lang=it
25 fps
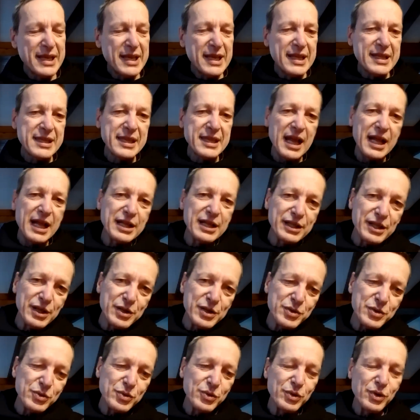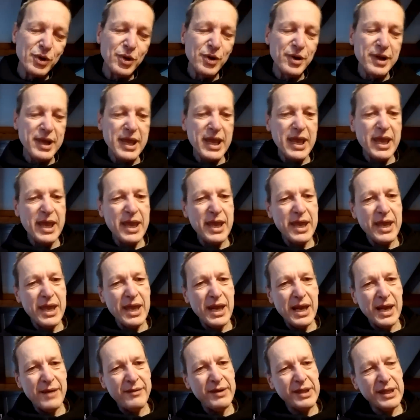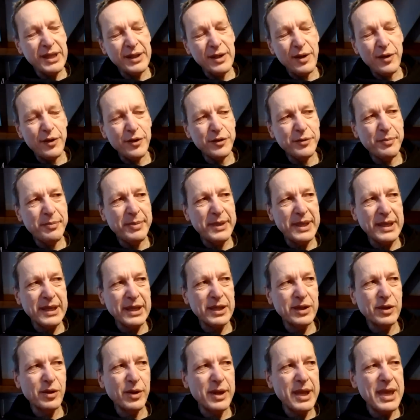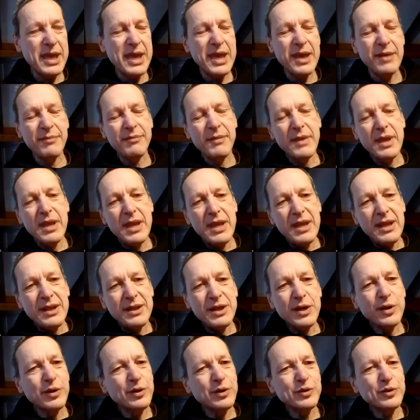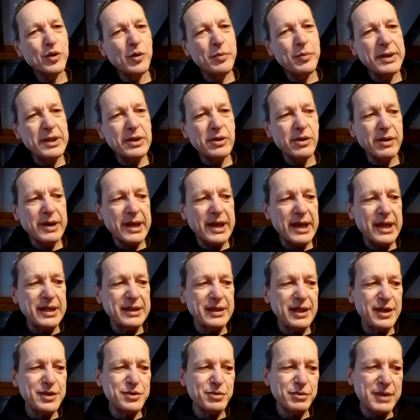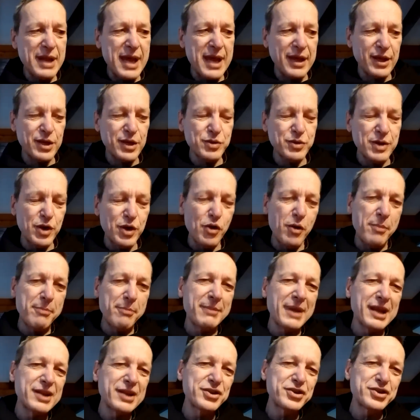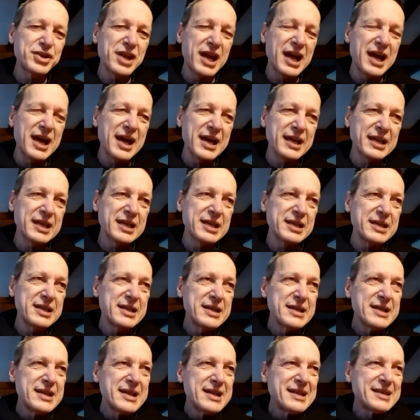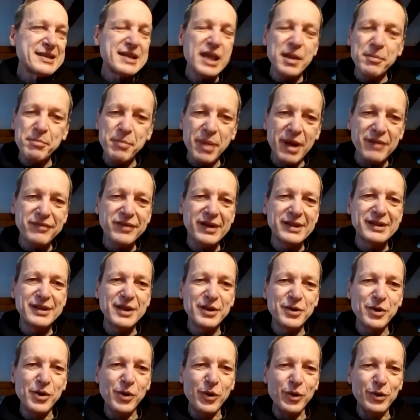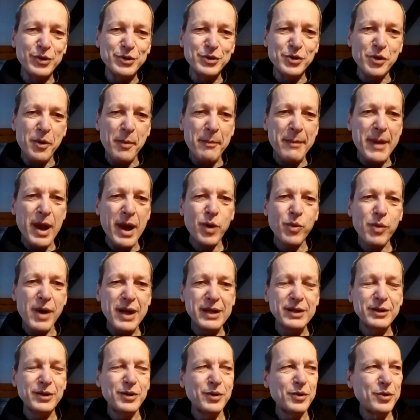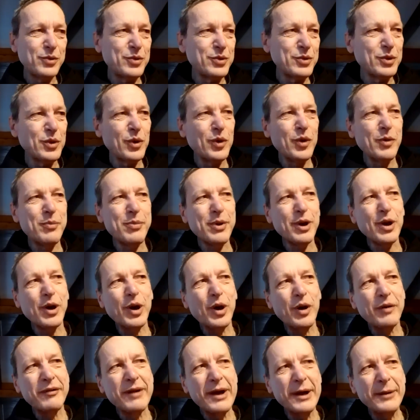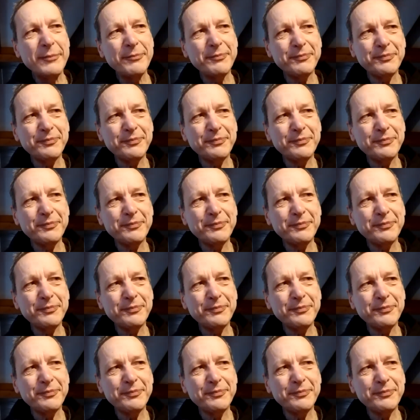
tra il digiuno e la vita dello spirito. E dico subito che digiunare, cioè non mangiare, sembra faticoso, ma quando uno lo prova